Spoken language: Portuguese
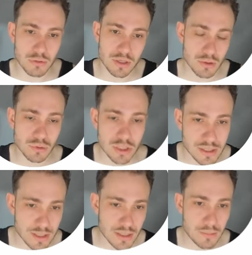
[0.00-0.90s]
o que eu
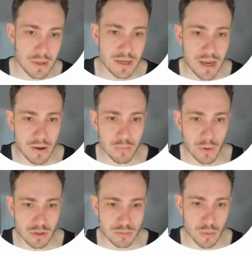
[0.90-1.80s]
utilizei também, é o
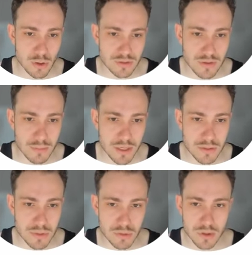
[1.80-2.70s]
Proxmox
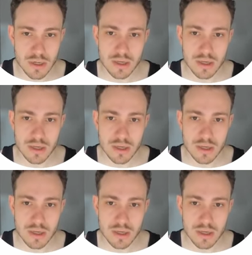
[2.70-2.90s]
VMQ1000,